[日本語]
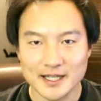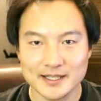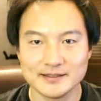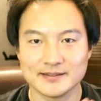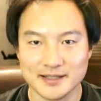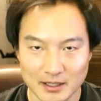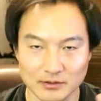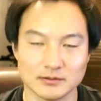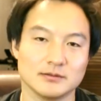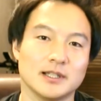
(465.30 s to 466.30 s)

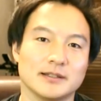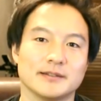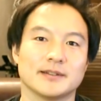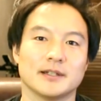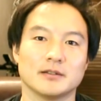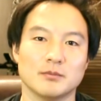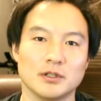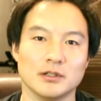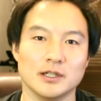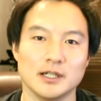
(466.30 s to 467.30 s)
インサロンなんですけれど
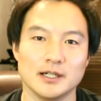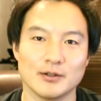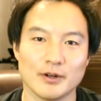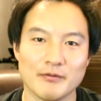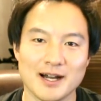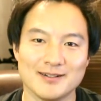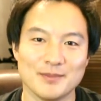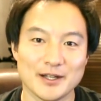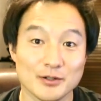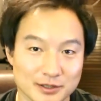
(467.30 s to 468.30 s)
もこれは、
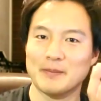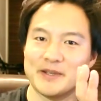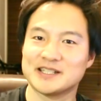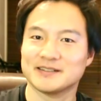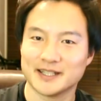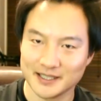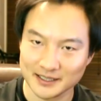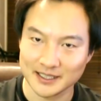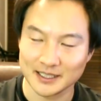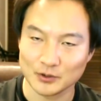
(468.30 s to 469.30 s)
まあ、よくビジネス系
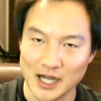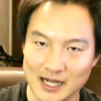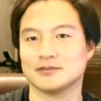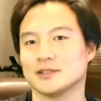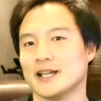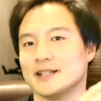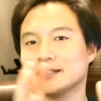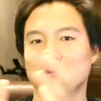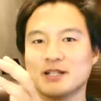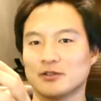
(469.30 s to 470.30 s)
だったりだとか、
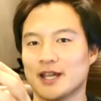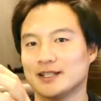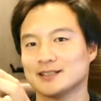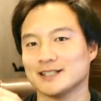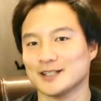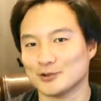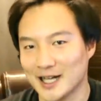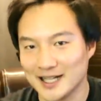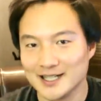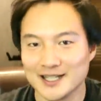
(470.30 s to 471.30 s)
エンターテインメント系だったりだと
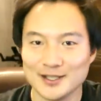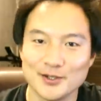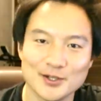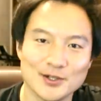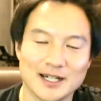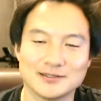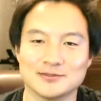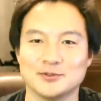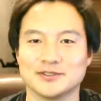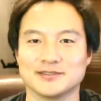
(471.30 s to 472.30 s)
か、いろいろある
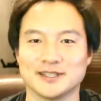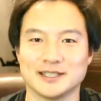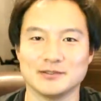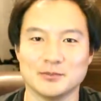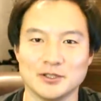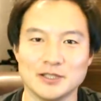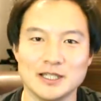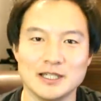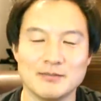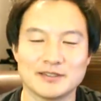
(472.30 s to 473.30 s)
と思うんですけれども、
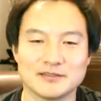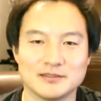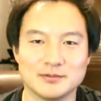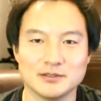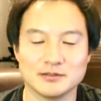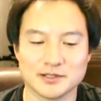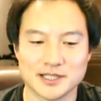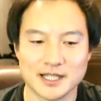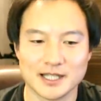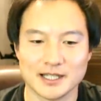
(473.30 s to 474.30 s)
まあ、スノーボードと
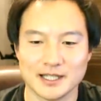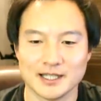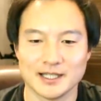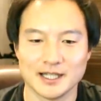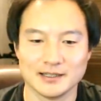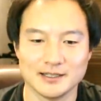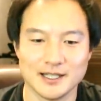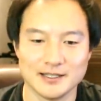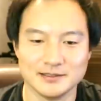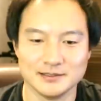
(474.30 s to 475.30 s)
して、えー、やっ
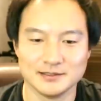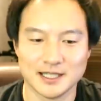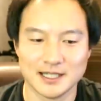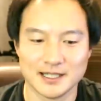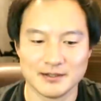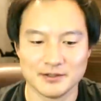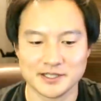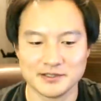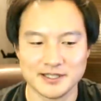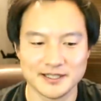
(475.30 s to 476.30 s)
ていく流れを、
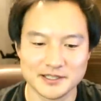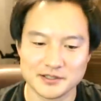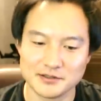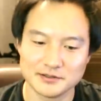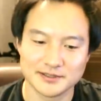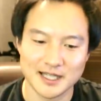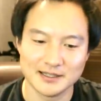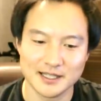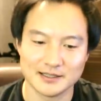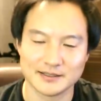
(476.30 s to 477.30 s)
一応
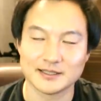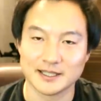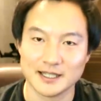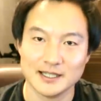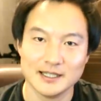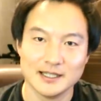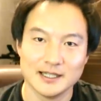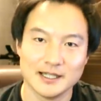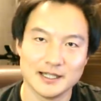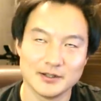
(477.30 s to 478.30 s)
2013年ですかね、
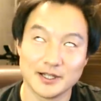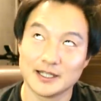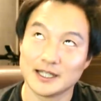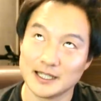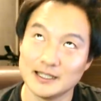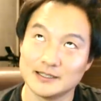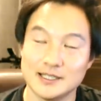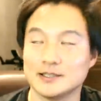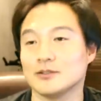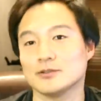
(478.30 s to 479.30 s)
えー、4年かな
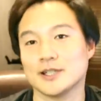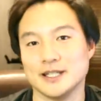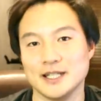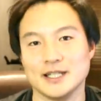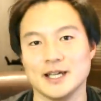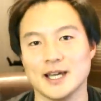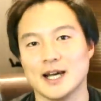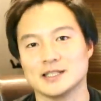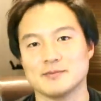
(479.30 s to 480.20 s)
の時に、えー、初め